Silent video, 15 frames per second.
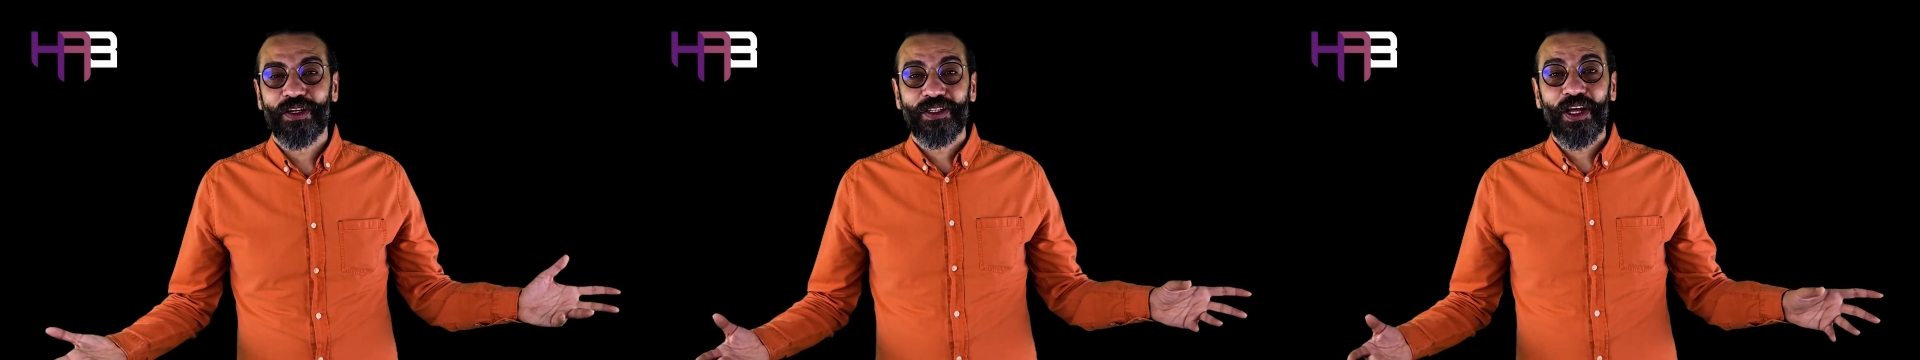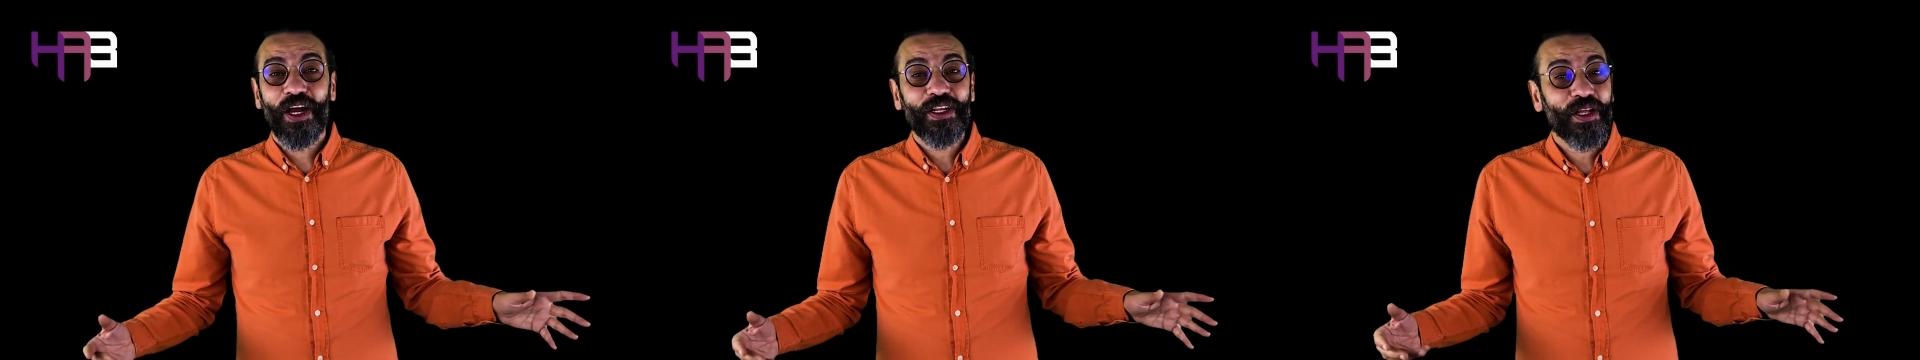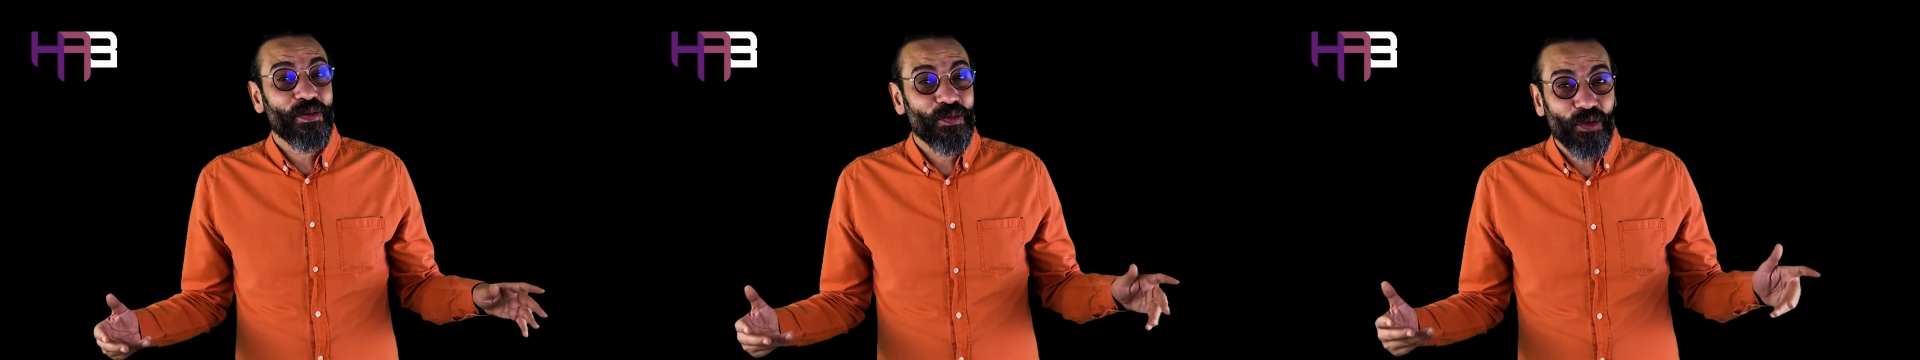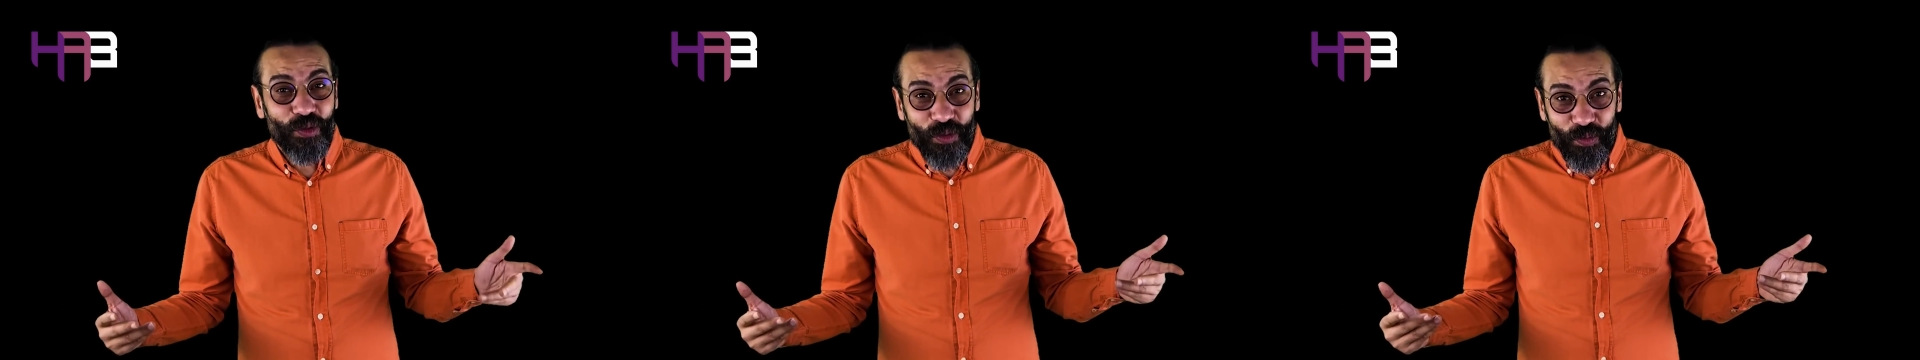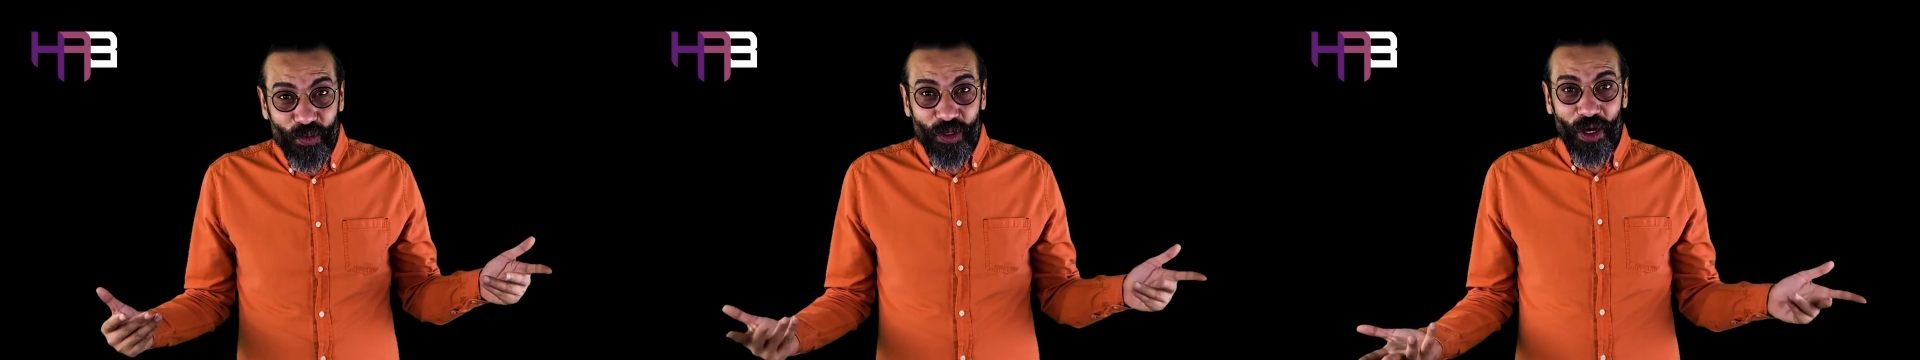Nereden
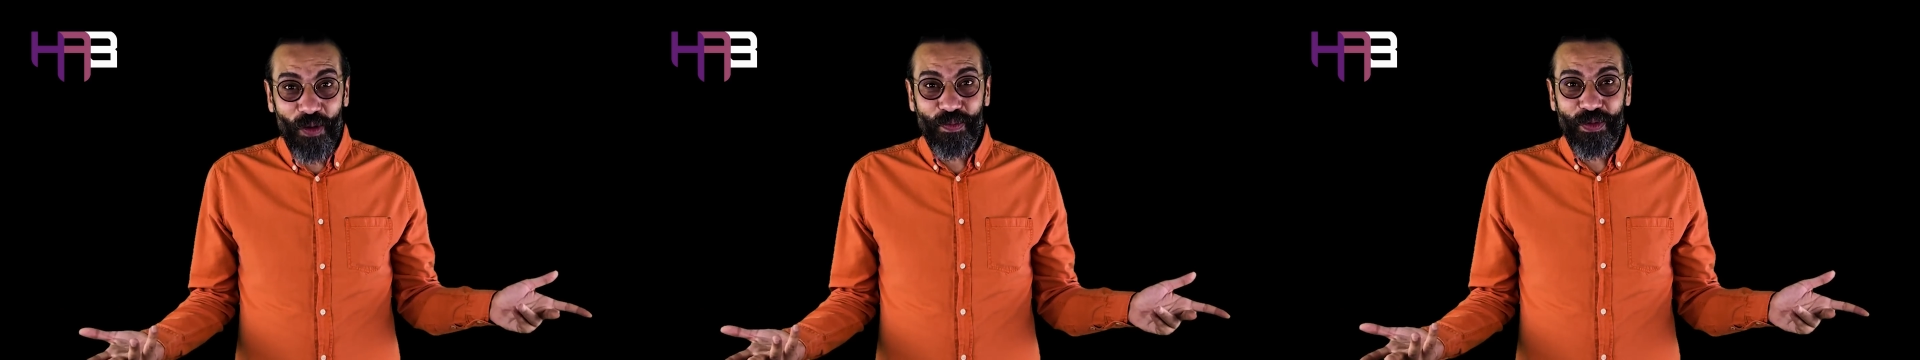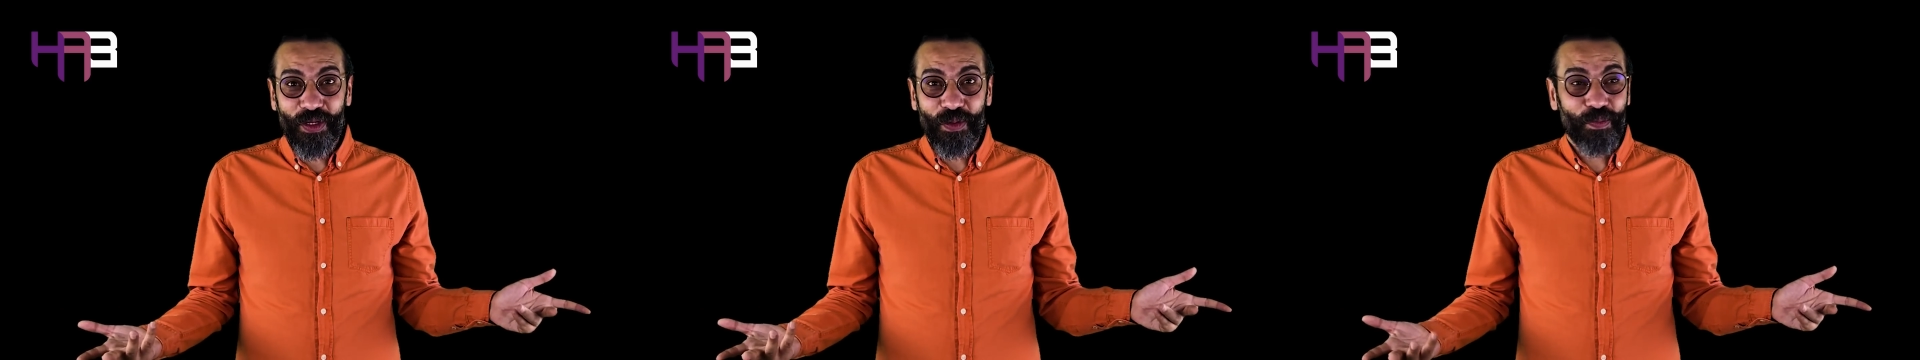buldun bu kaplanı?